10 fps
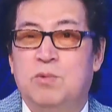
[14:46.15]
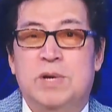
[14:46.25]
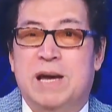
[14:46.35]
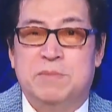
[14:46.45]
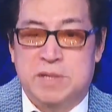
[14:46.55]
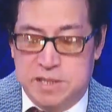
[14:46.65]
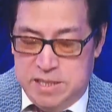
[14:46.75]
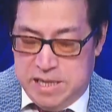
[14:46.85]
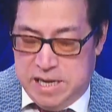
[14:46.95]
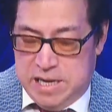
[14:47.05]
không có làm được cái
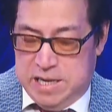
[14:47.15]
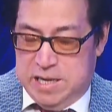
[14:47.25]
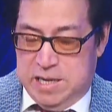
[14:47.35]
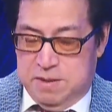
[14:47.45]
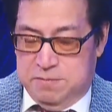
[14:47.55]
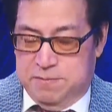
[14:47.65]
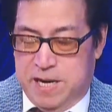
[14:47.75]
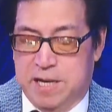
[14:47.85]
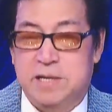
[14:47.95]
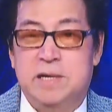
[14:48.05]
gì cả
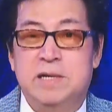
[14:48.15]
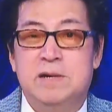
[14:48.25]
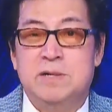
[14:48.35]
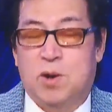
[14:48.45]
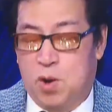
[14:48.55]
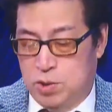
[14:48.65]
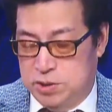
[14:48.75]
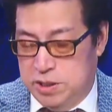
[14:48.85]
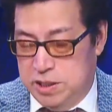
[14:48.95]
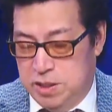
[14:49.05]
và những cái nước đó họ
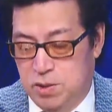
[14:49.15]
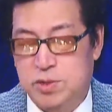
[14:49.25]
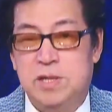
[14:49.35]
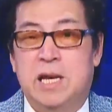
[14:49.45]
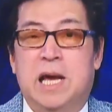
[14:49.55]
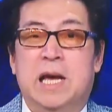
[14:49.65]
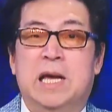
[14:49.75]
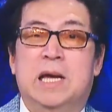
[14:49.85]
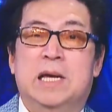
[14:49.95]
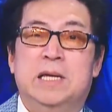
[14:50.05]
chỉ coi như là
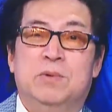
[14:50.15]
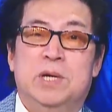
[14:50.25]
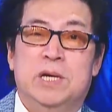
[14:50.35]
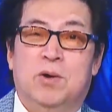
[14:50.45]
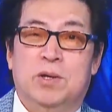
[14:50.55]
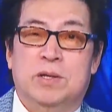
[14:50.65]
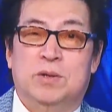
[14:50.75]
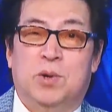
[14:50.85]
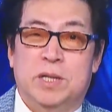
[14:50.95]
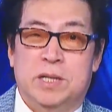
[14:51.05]
nhiều khi còn
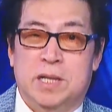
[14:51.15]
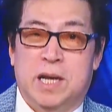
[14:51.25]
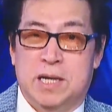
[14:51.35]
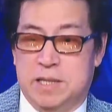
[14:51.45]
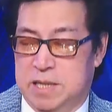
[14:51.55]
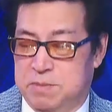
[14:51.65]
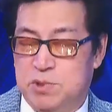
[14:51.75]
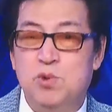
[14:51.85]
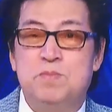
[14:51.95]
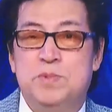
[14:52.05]
thuận lợi để mà
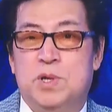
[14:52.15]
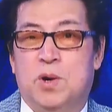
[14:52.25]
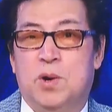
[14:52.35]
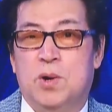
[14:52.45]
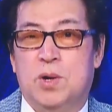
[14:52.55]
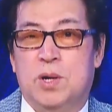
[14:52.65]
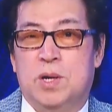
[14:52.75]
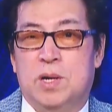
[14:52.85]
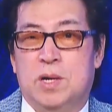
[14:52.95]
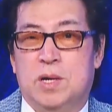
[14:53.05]
giúp cho
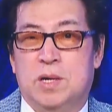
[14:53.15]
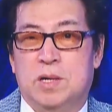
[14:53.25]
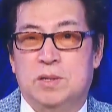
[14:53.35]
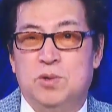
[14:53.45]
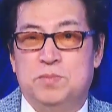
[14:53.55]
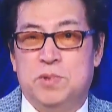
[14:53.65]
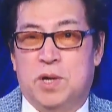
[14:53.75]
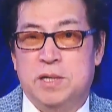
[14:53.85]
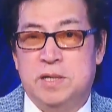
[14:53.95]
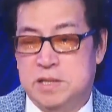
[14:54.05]
uh, giúp
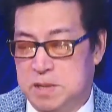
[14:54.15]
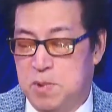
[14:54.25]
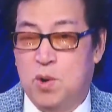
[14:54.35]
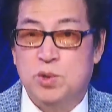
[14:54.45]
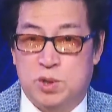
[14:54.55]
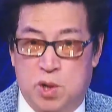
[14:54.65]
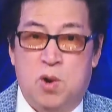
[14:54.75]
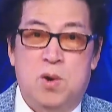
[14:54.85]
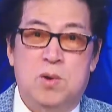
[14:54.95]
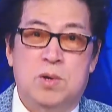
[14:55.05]
cho under table
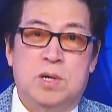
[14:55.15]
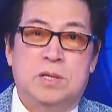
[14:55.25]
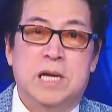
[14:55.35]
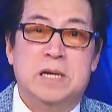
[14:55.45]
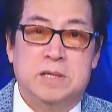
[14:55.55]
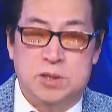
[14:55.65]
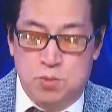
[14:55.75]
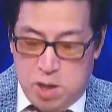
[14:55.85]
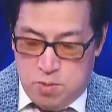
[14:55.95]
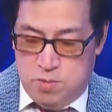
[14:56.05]
cho thế lực
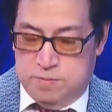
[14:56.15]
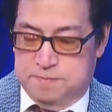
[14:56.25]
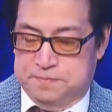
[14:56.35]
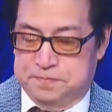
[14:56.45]
Trung Cộng